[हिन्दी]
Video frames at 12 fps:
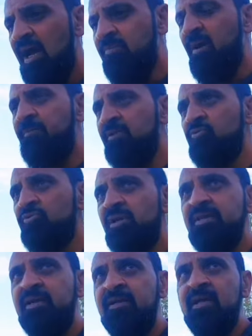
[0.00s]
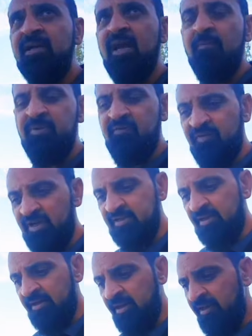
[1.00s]
अब आपने दूसरा ये करना है कि आपने वेट
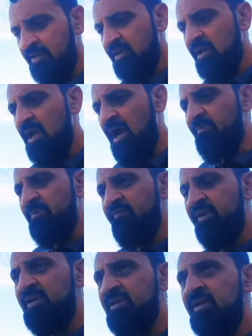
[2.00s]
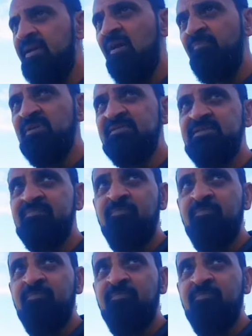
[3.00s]
करना है आपने वेट करना है अपनी